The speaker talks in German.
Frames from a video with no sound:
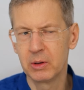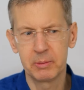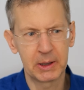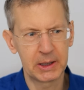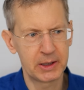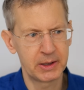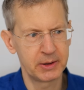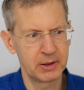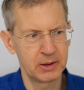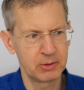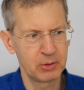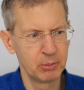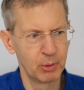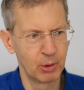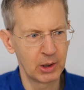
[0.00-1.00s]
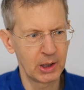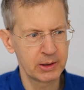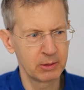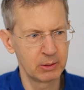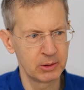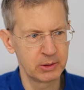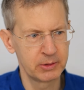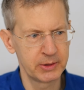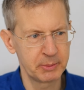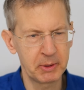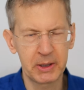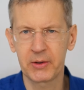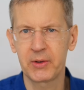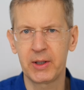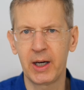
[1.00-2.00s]
bei äh, Tumoren und
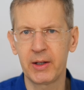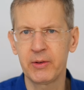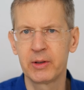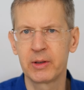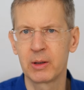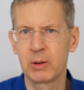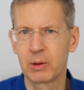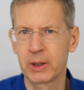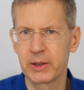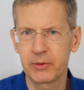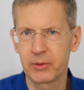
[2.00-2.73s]
Metastasen in der Lunge,